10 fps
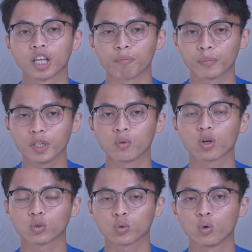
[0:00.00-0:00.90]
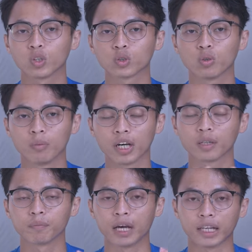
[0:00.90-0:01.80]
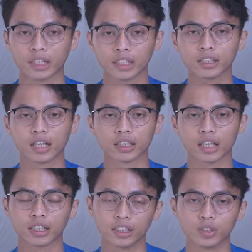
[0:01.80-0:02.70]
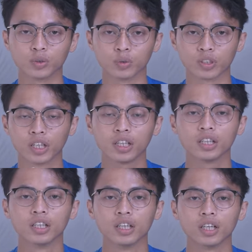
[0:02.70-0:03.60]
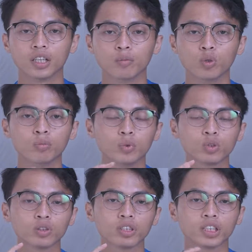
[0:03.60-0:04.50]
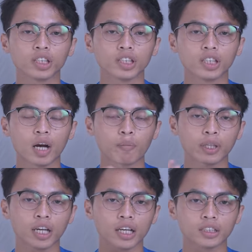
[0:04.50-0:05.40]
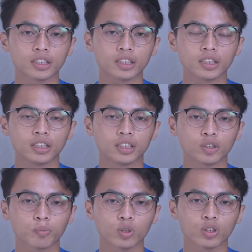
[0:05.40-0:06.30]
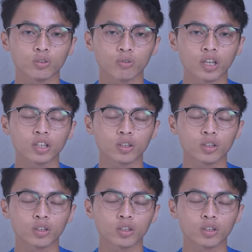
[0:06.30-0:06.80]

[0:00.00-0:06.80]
Tapi waktu gue coba kemarin dan tadi juga uh, belum muncul nih uh, aplikasi uh, Spotify